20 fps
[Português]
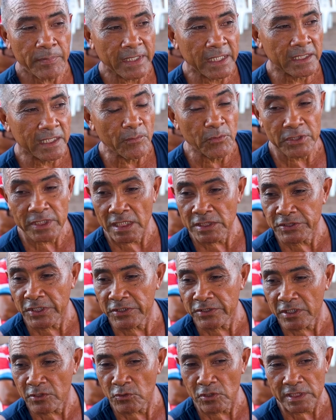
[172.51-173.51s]
porque tem muita
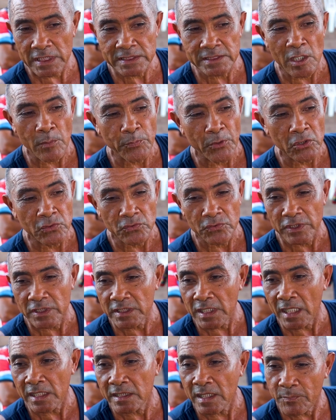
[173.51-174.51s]
gente que não tem essa
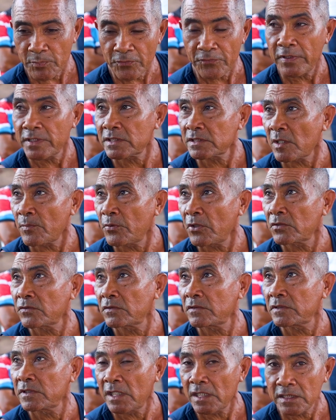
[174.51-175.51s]
oportunidade e aproveita essa
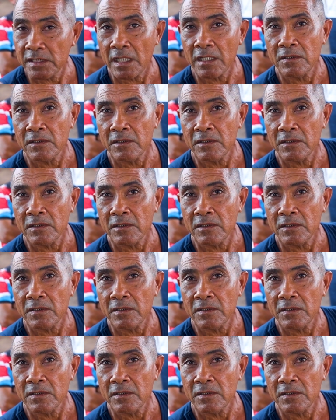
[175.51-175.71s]
oportunidade de